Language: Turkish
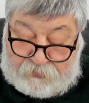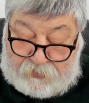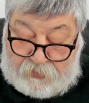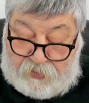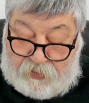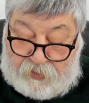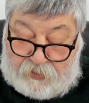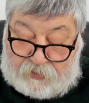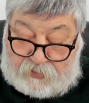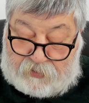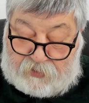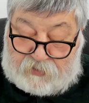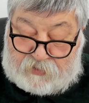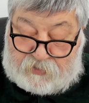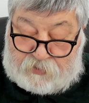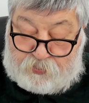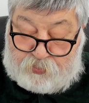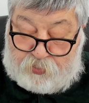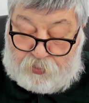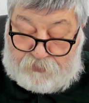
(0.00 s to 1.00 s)
Hatta
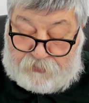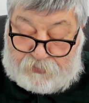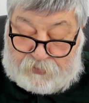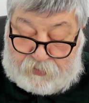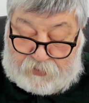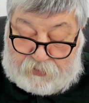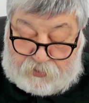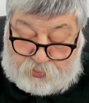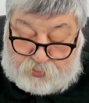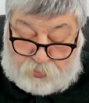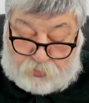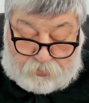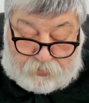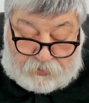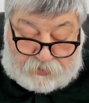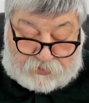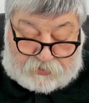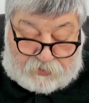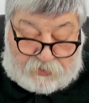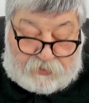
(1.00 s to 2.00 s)
spor federasyon
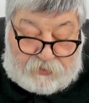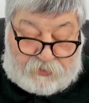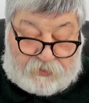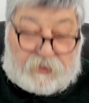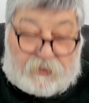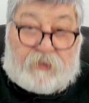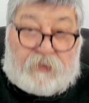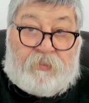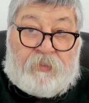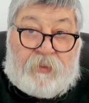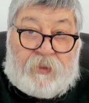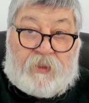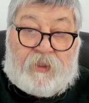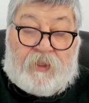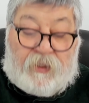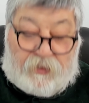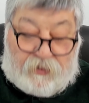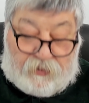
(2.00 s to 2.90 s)
başkanları gibi